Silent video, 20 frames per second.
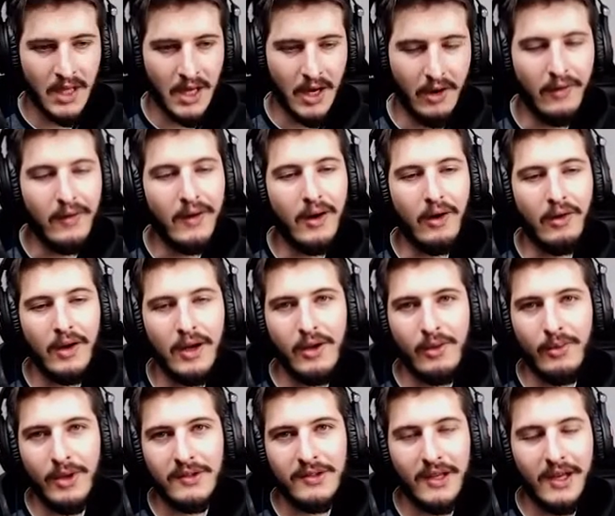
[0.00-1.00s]
Alors on va,
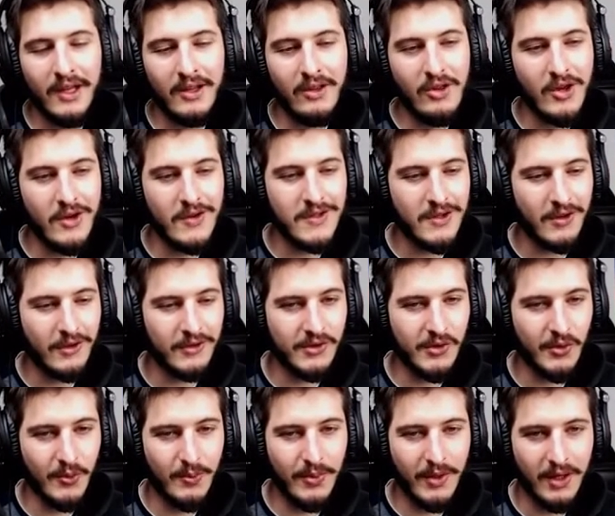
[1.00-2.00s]
commencer à être juste en
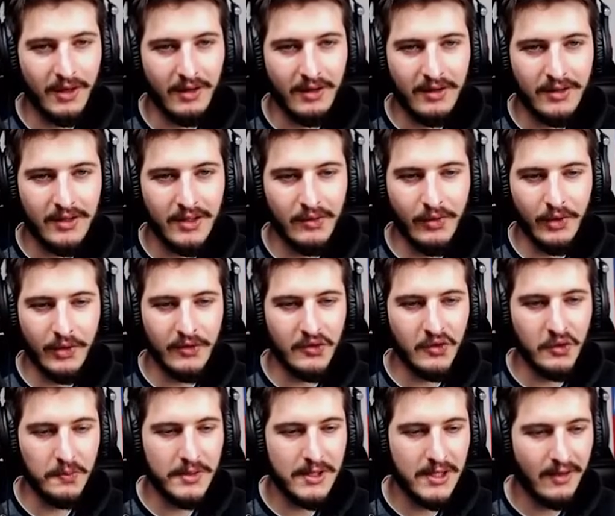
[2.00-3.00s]
soupe là. Niveau
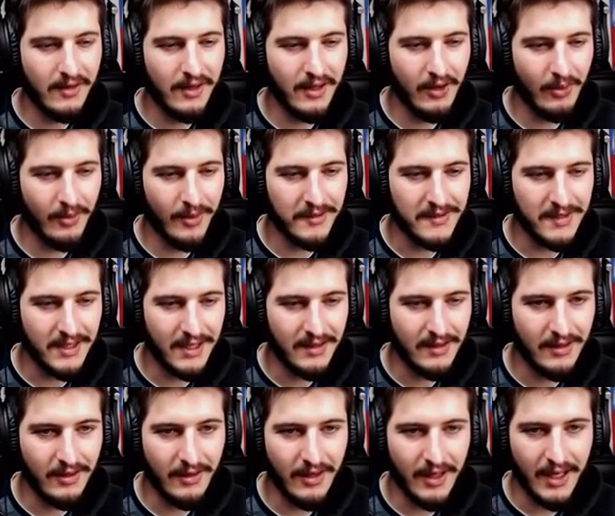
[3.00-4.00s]
soupe, ça va commencer à être
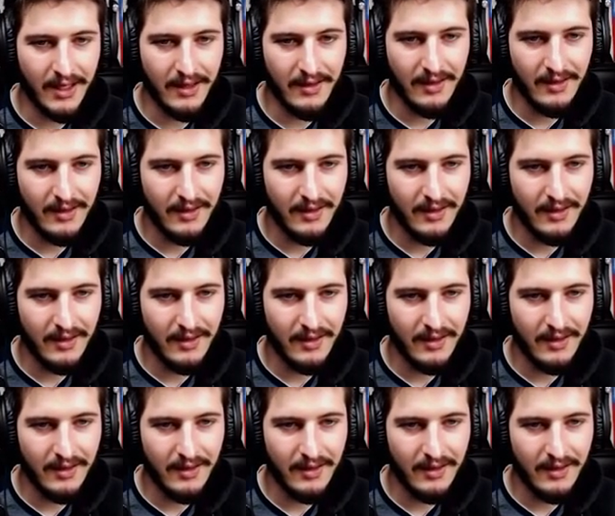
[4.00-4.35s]
euh, raide